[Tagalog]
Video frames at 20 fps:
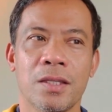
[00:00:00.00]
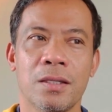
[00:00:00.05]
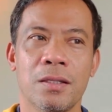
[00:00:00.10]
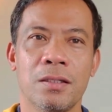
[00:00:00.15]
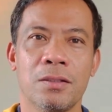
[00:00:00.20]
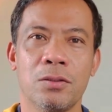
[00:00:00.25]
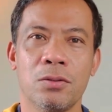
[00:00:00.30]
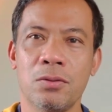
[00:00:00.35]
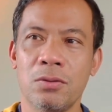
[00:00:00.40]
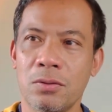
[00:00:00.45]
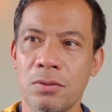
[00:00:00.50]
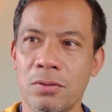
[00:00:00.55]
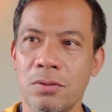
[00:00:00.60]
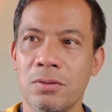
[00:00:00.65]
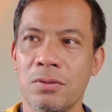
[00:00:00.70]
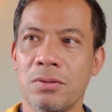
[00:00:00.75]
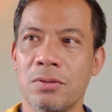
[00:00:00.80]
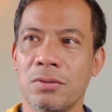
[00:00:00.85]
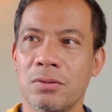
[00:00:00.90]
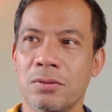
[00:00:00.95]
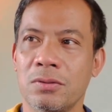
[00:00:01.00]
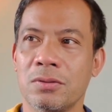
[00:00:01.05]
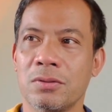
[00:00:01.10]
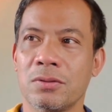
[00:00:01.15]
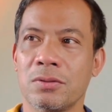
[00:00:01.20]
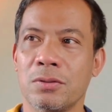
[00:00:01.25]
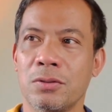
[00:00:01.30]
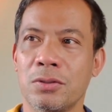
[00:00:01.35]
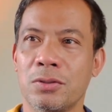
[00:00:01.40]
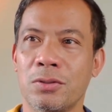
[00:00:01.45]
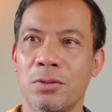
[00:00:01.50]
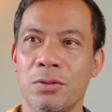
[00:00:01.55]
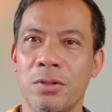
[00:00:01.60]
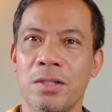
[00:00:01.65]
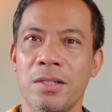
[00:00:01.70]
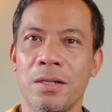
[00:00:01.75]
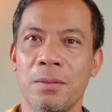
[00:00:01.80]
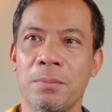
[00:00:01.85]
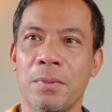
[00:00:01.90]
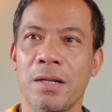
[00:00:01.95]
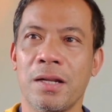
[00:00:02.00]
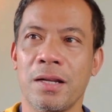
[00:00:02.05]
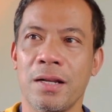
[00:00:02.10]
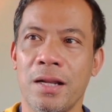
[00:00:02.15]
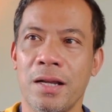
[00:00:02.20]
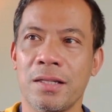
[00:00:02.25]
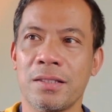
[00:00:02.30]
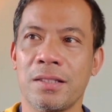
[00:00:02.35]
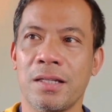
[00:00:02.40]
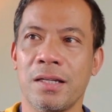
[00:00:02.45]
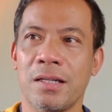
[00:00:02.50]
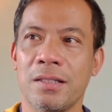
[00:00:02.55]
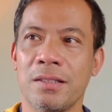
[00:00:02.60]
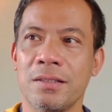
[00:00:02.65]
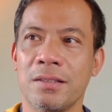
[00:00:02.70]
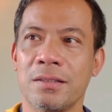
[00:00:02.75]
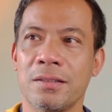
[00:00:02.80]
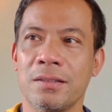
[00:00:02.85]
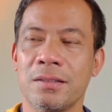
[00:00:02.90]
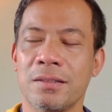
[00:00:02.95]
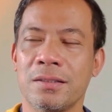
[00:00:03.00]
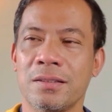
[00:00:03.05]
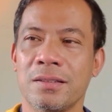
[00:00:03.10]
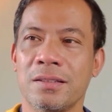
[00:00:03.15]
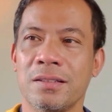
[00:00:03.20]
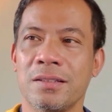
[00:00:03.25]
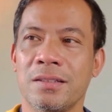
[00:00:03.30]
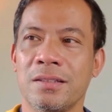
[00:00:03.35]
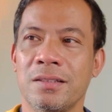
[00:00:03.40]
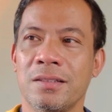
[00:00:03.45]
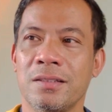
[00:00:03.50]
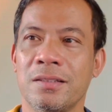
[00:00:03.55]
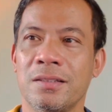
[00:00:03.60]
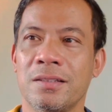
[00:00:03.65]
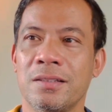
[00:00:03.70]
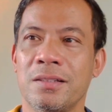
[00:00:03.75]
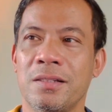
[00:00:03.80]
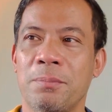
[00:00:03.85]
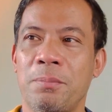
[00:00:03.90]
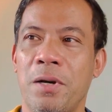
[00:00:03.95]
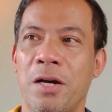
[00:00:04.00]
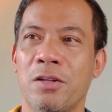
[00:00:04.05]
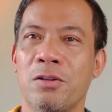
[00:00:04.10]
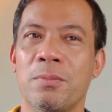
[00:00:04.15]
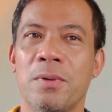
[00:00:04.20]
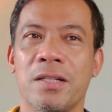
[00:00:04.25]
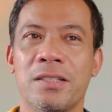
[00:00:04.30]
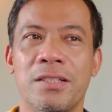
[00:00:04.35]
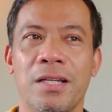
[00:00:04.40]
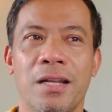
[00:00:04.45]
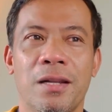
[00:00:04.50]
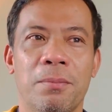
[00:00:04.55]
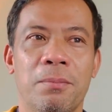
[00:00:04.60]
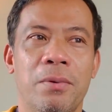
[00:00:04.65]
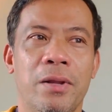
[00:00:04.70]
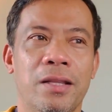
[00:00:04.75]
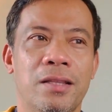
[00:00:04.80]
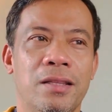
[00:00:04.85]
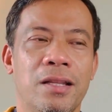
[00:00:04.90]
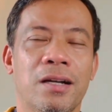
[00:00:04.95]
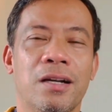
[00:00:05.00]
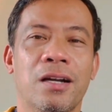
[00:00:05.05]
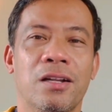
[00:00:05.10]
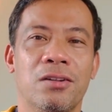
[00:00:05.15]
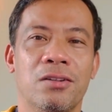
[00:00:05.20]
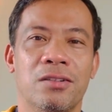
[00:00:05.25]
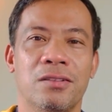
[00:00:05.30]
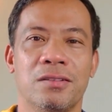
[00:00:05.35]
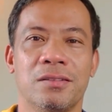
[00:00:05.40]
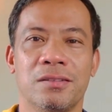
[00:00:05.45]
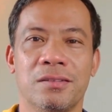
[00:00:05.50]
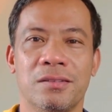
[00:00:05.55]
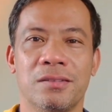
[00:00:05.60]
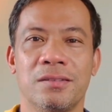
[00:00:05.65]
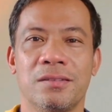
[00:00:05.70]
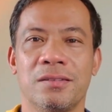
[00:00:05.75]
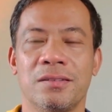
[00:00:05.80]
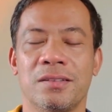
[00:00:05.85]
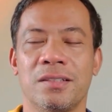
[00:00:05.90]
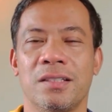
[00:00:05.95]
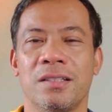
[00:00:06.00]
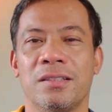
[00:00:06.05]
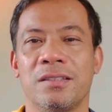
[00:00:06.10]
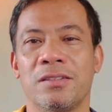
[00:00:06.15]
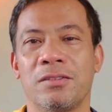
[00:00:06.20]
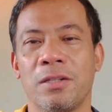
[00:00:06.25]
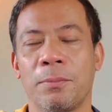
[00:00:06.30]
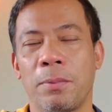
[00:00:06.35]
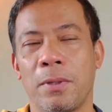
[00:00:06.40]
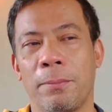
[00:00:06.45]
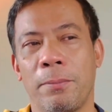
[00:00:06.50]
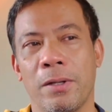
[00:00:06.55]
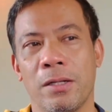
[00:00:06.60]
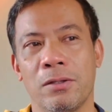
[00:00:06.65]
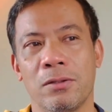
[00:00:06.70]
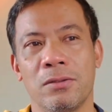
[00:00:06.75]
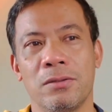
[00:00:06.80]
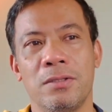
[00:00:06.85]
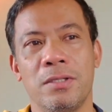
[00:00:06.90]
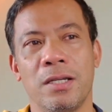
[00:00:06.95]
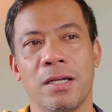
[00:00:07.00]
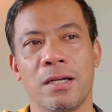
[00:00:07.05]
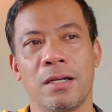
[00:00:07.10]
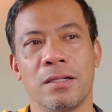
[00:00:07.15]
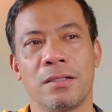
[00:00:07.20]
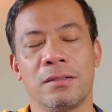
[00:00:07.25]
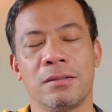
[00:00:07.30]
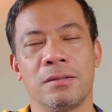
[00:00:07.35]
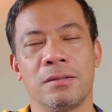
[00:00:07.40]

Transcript: siguro gusto rin niyang maranasan paano mag-celebrate ng ganun. Yung napapanood niya.